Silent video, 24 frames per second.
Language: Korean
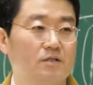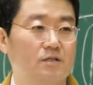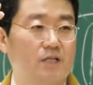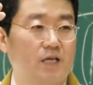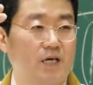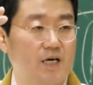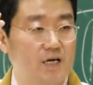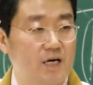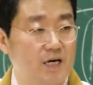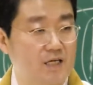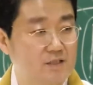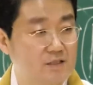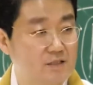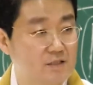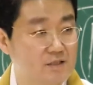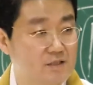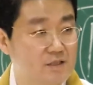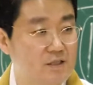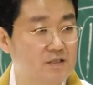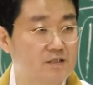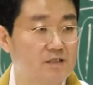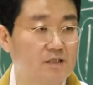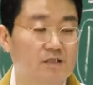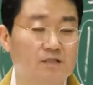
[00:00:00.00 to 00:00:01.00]
대각전
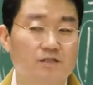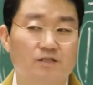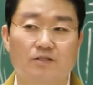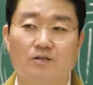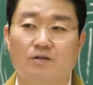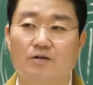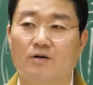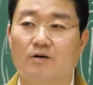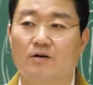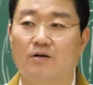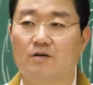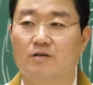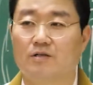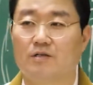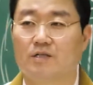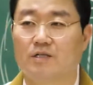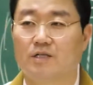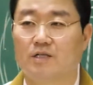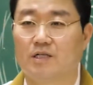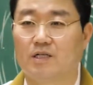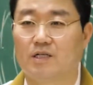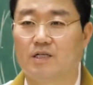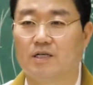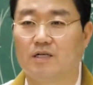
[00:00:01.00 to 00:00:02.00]
이라고 써있죠.
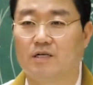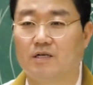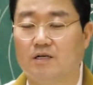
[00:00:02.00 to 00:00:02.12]
예.